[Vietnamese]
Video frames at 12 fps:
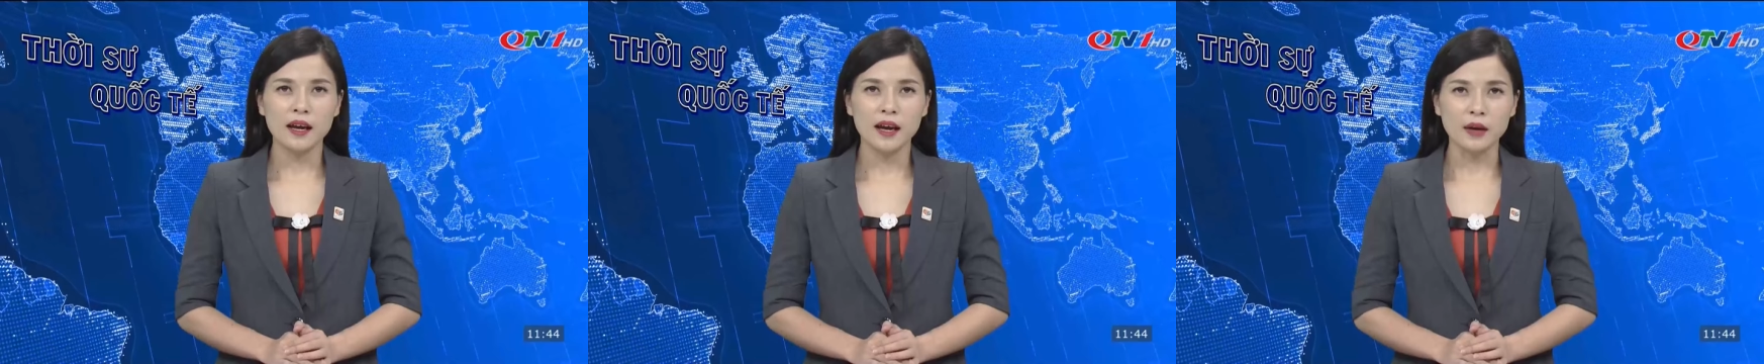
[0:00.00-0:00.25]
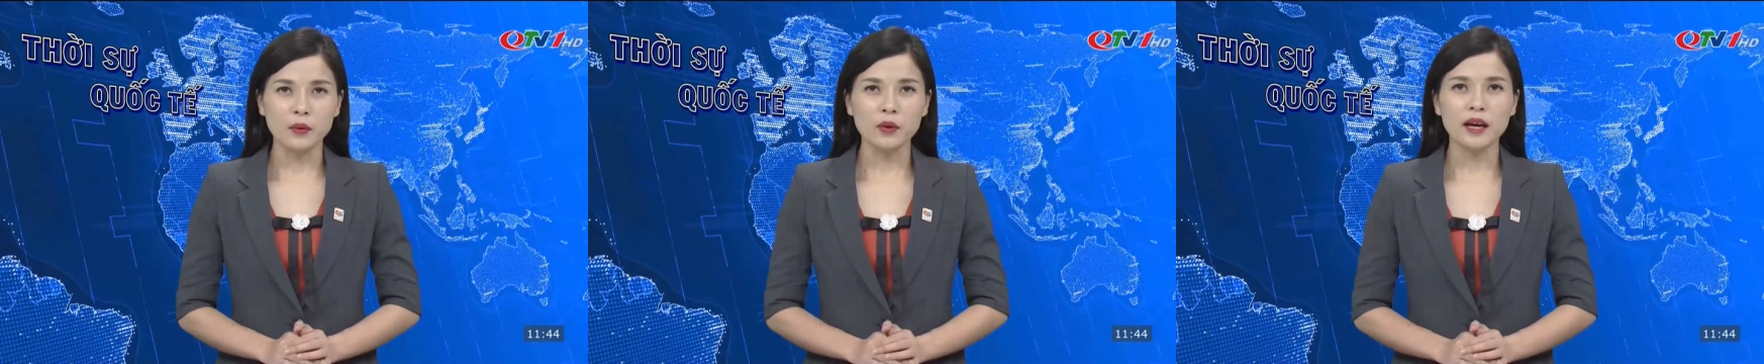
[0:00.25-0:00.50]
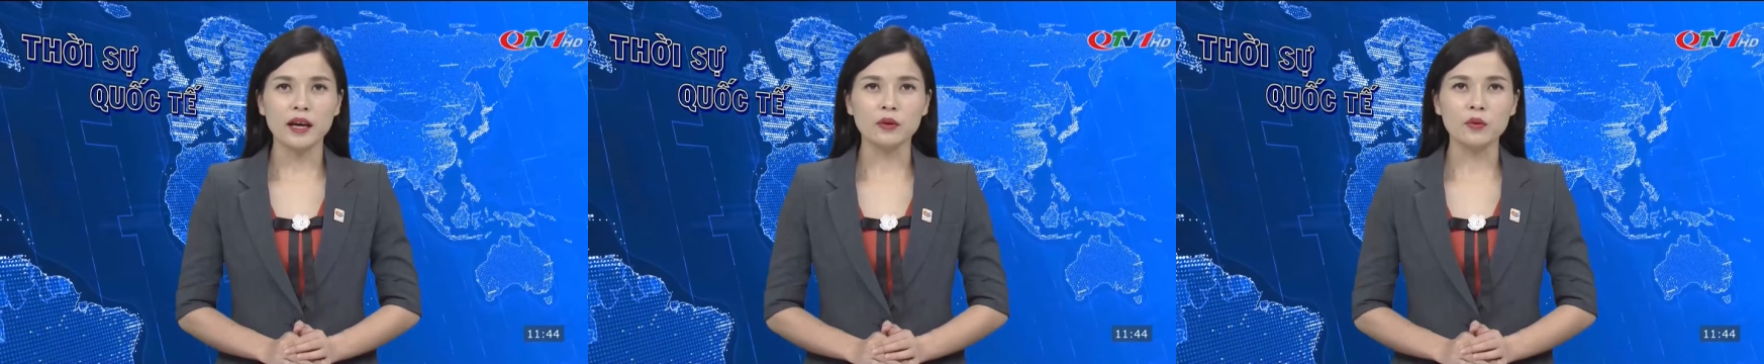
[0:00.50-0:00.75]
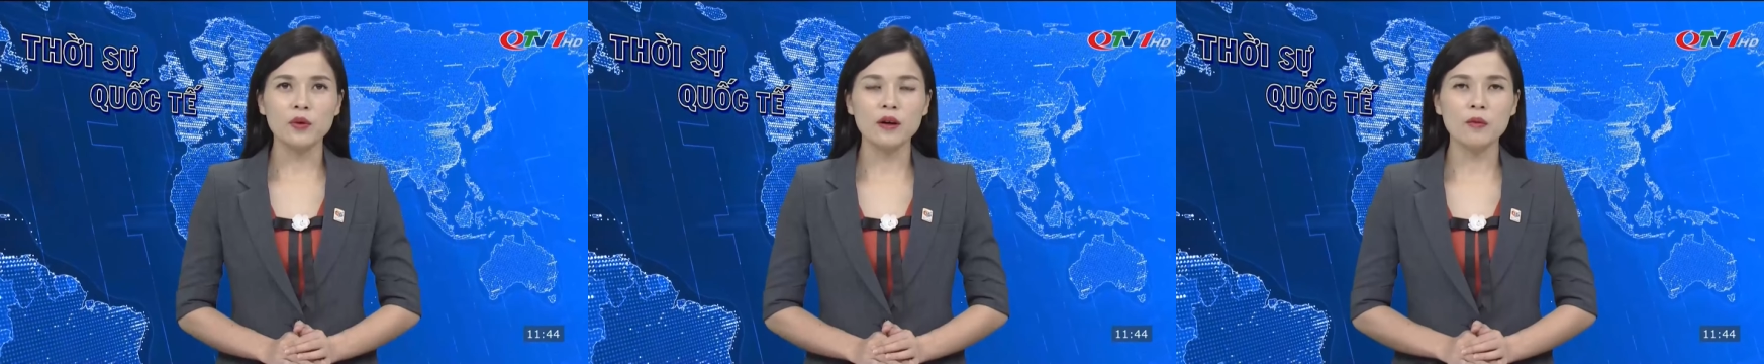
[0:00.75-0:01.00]
Hải quân Hàn
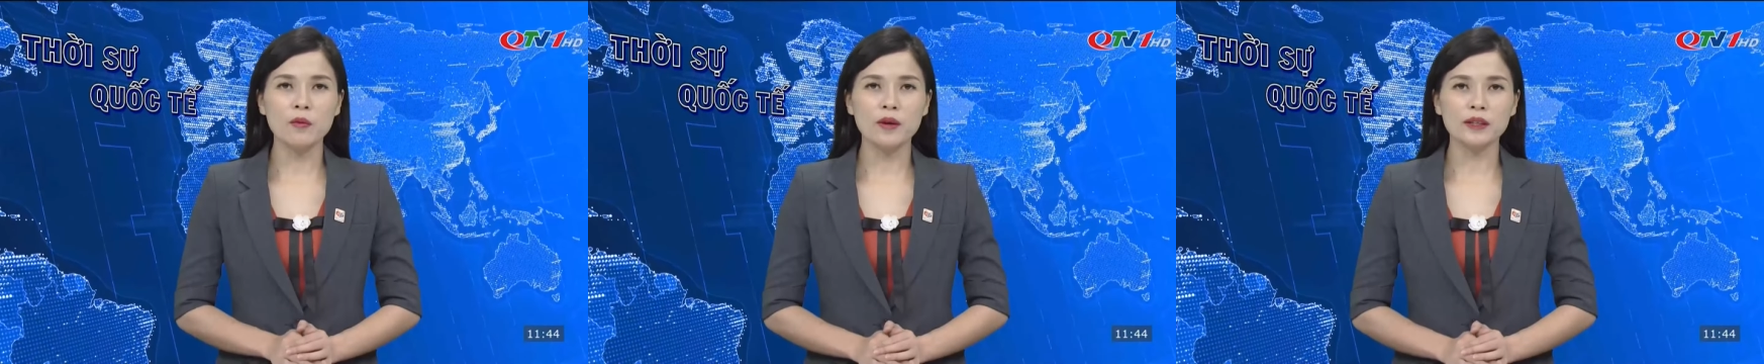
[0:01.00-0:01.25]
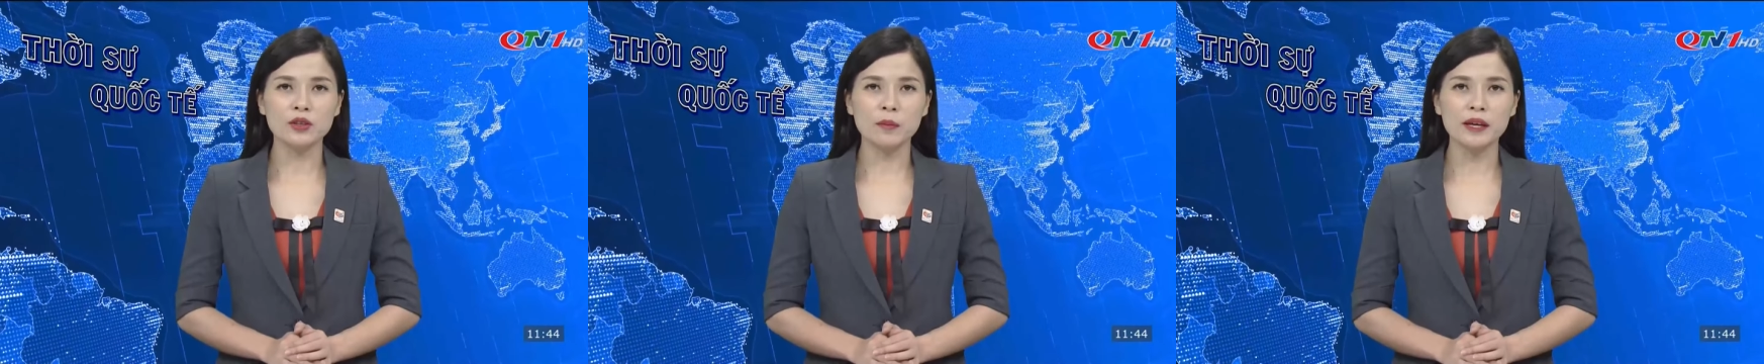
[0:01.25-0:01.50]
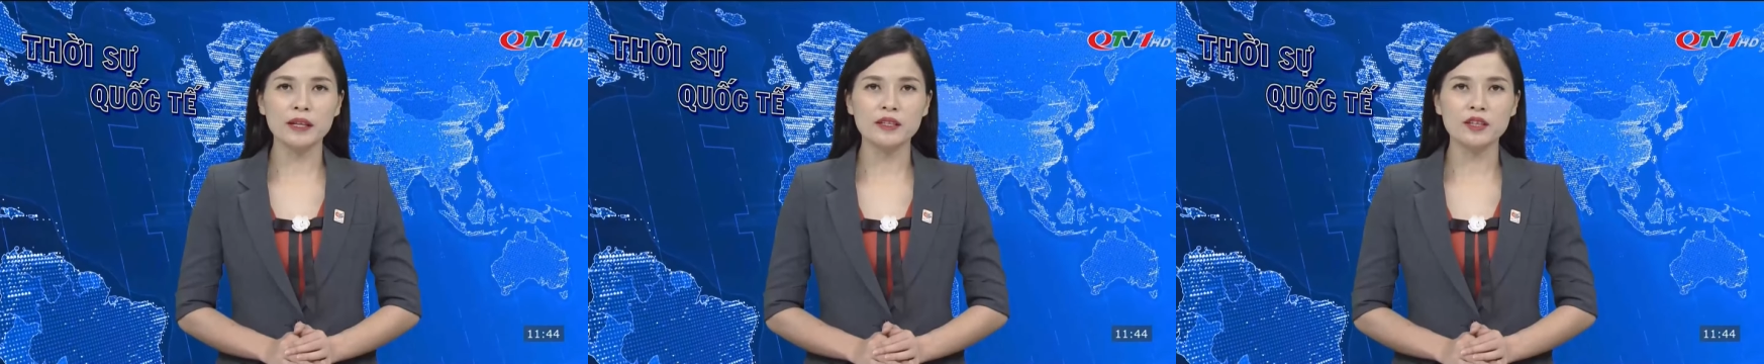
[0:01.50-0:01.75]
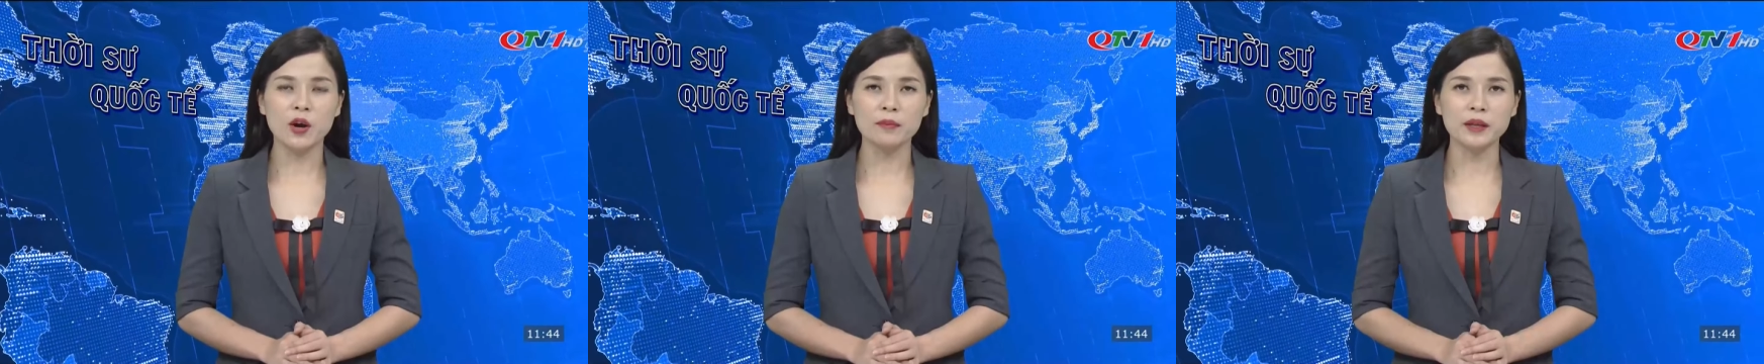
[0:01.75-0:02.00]
Quốc hôm qua cho biết
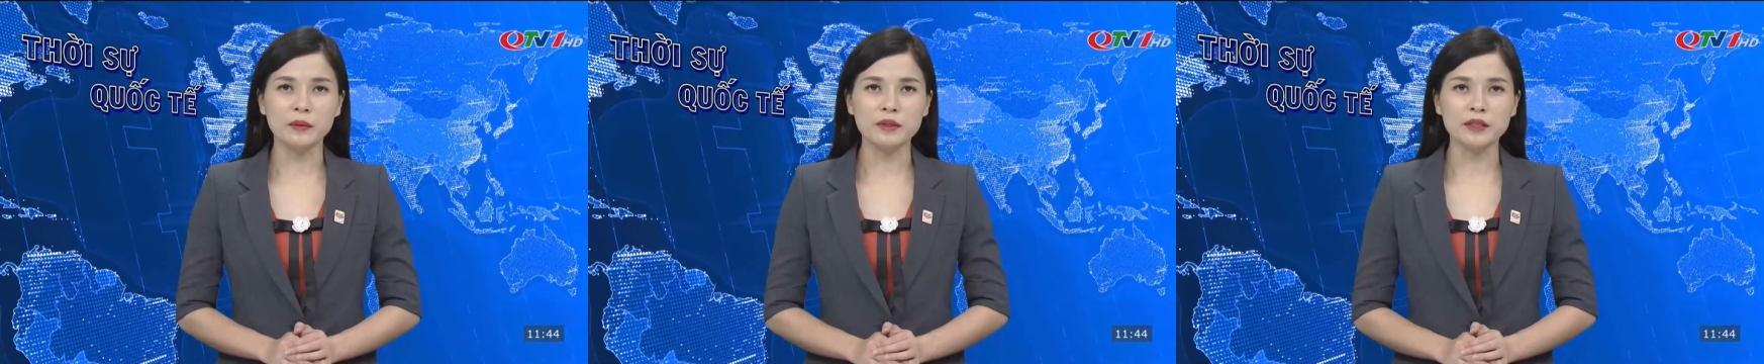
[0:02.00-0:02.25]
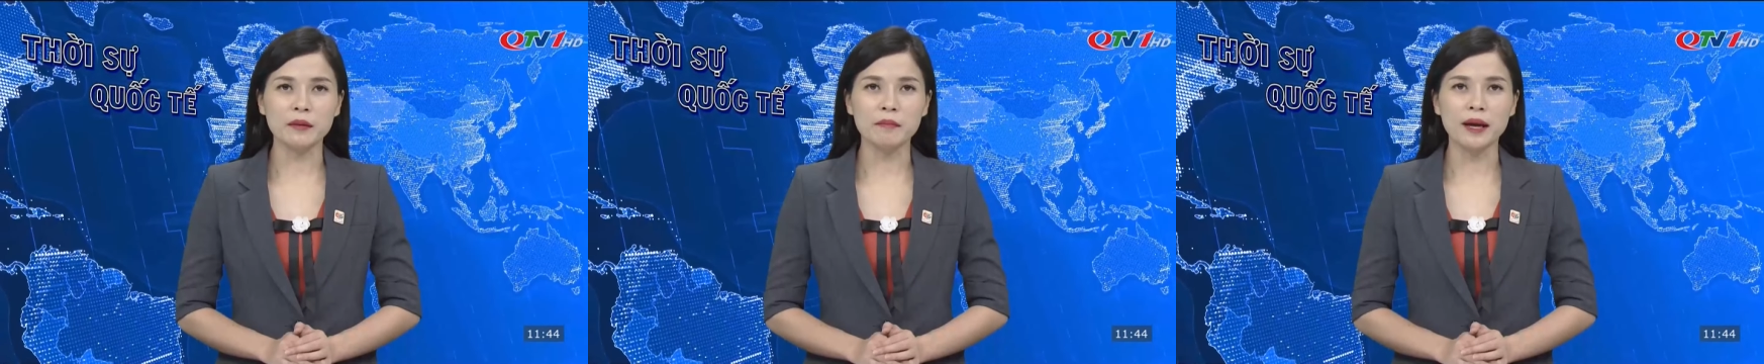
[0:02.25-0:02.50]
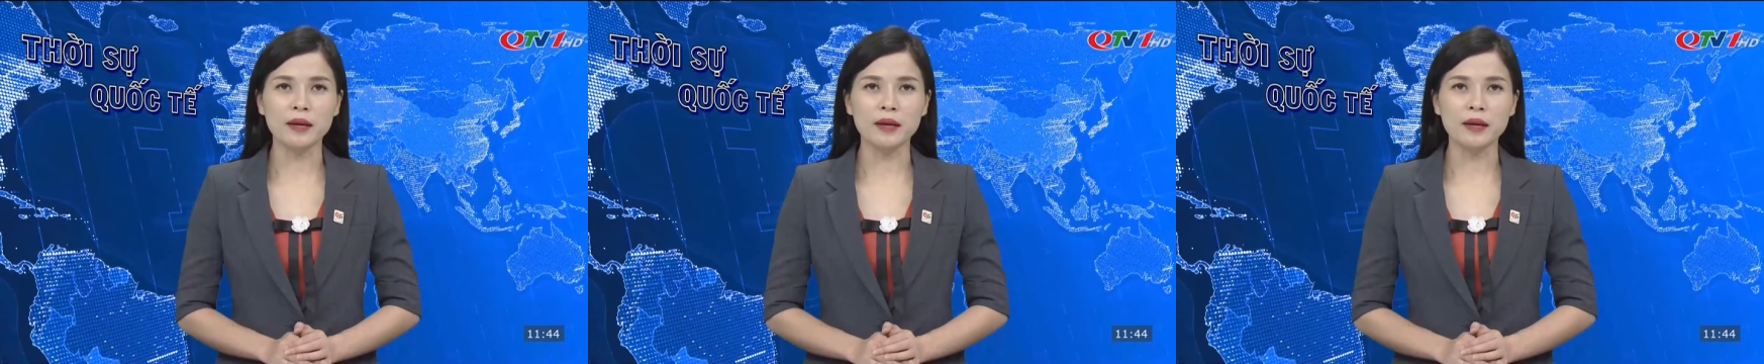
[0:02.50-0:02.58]
nhóm tàu sân